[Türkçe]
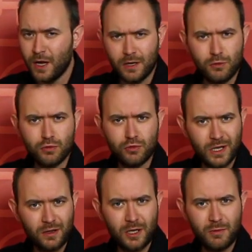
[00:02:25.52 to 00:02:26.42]
Henüz
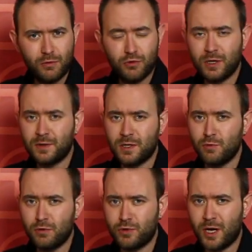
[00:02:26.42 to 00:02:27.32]
ücretli mi, ücretsiz mi
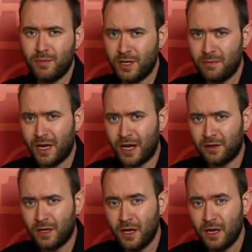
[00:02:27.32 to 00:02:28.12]
olacağı bilinmeyen